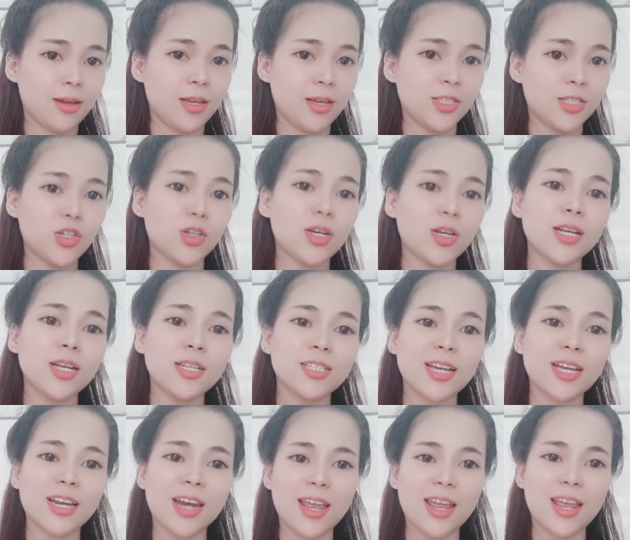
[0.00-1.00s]
dạ
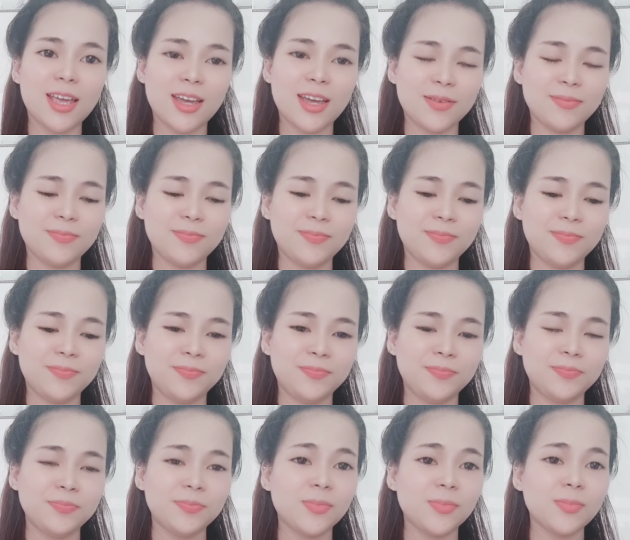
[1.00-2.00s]
em xin trả lời
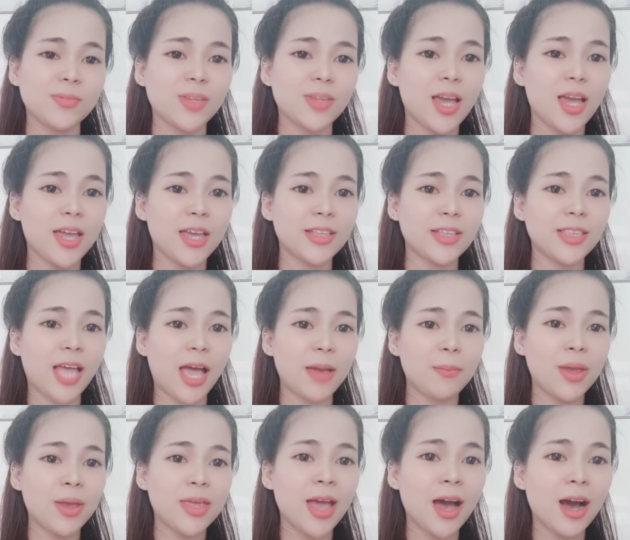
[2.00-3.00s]
luôn
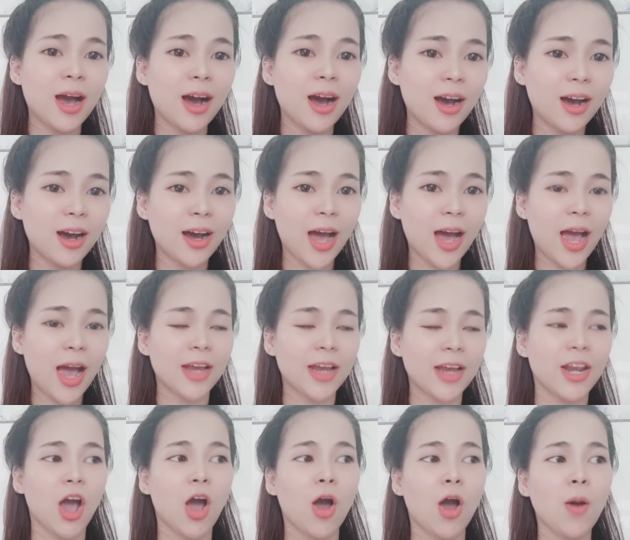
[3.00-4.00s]
để thôi em bị
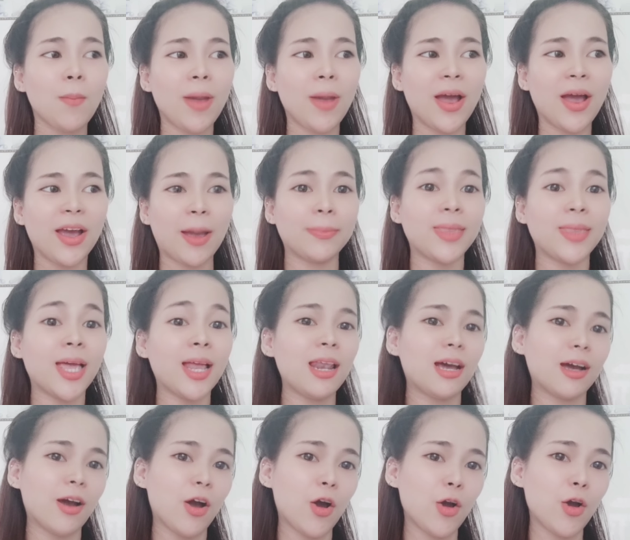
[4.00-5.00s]
đưa ra thế giới
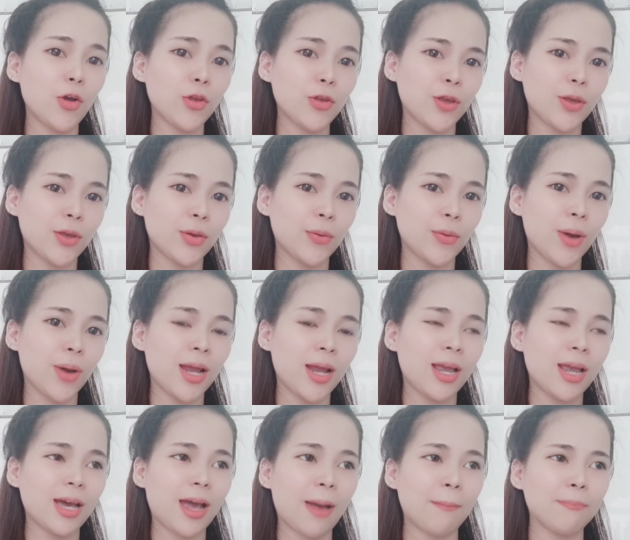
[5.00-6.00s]
nữa cho
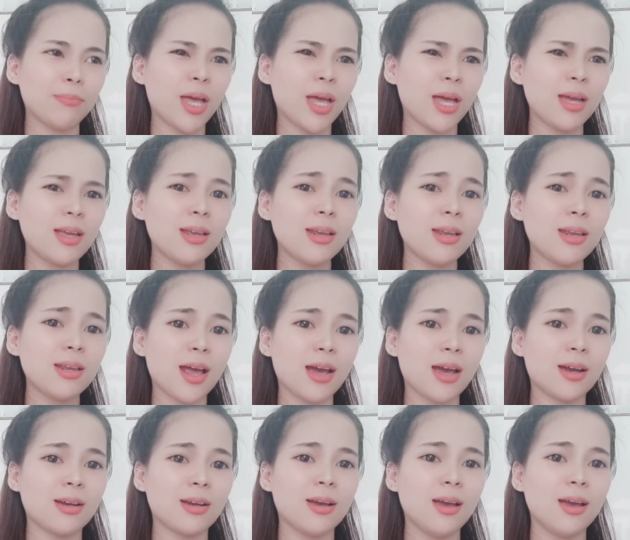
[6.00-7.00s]
em xin hai chữ bình
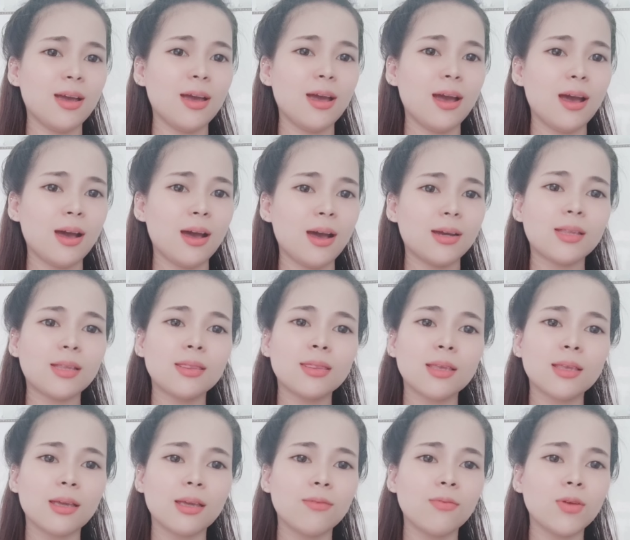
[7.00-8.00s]
yên nha tụi
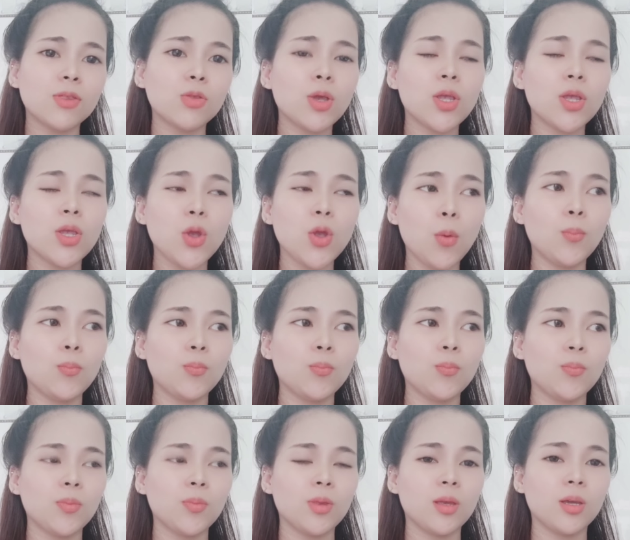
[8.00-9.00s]
em hỗ trợ cho nhau
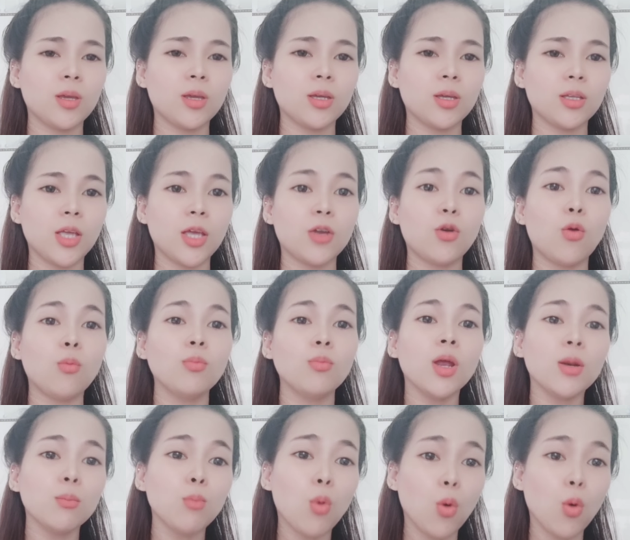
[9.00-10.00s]
hát chứ ai
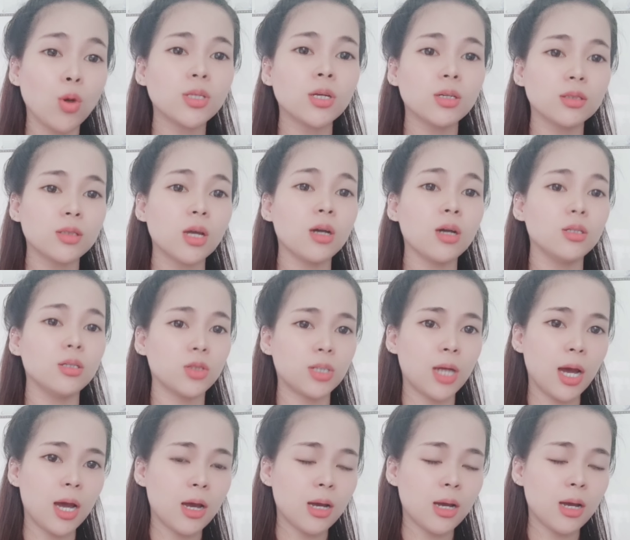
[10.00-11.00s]
dạy ai đâu ạ à.
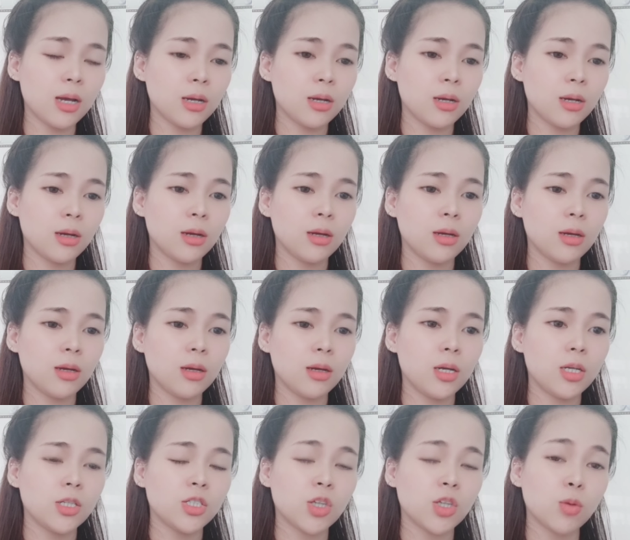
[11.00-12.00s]
chị cũng
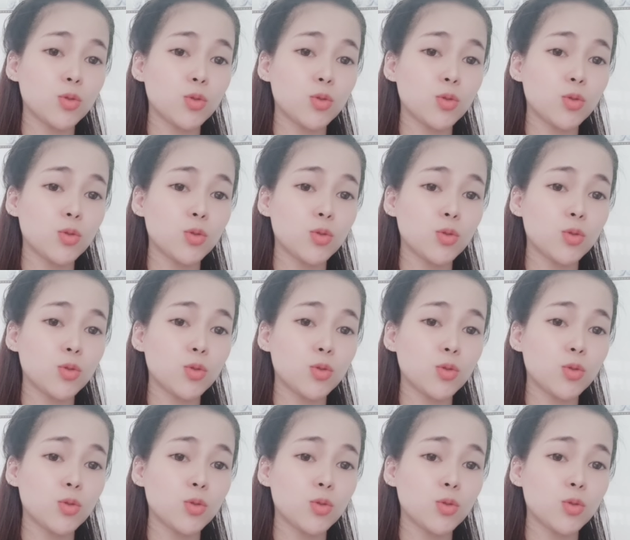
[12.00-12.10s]
là